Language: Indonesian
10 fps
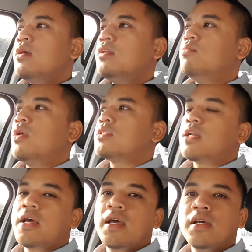di Bulak
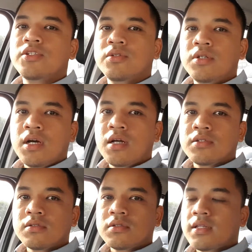Sereh situ
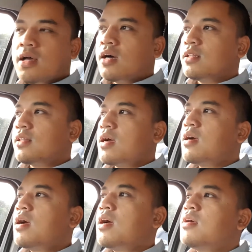dengan
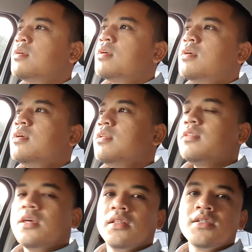tetangga-tetangga
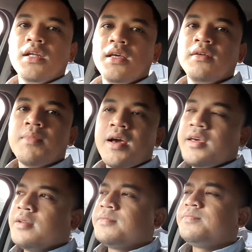kita sering
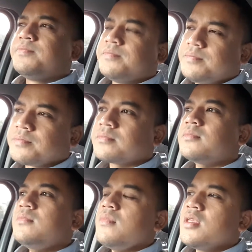main
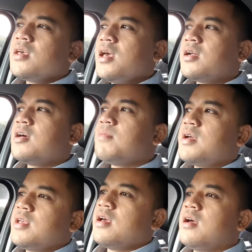yang
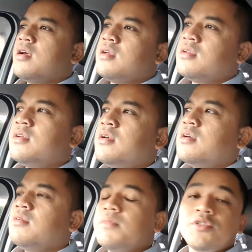namanya
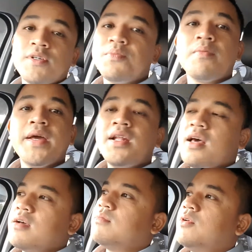macam-macam permainan
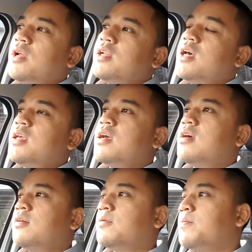lah mulai dari
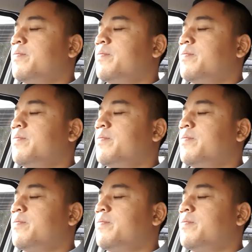yang